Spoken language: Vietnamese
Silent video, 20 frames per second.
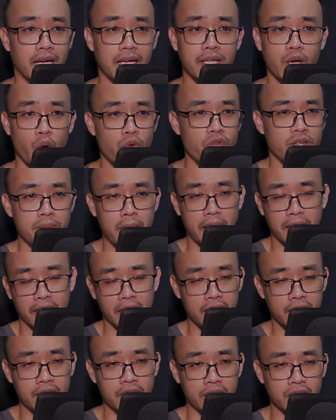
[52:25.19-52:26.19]
Vương Lâm
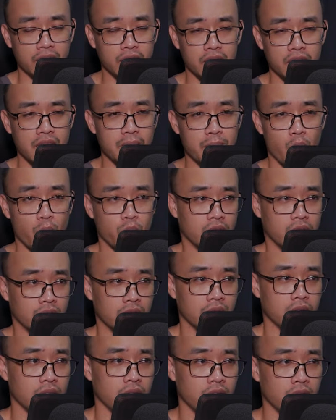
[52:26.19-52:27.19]
phun ra một ngụm máu tươi,
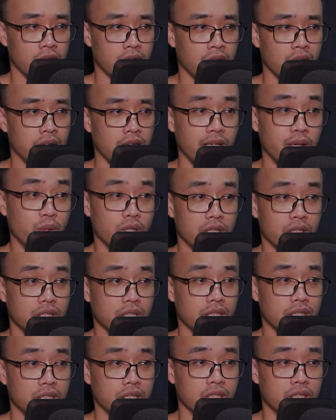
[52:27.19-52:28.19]
thân thể theo
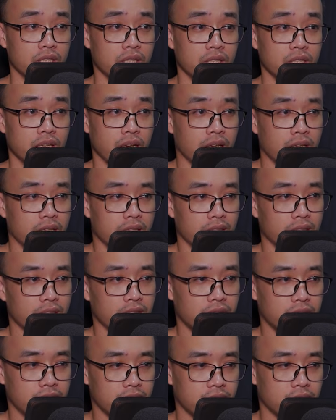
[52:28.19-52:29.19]
đốt xương lùi lại phía
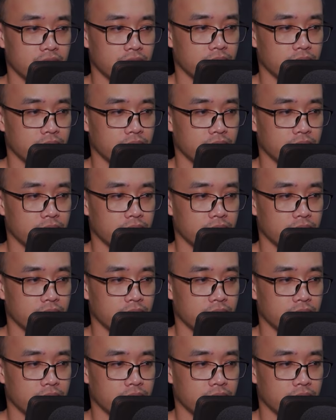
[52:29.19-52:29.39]
sau.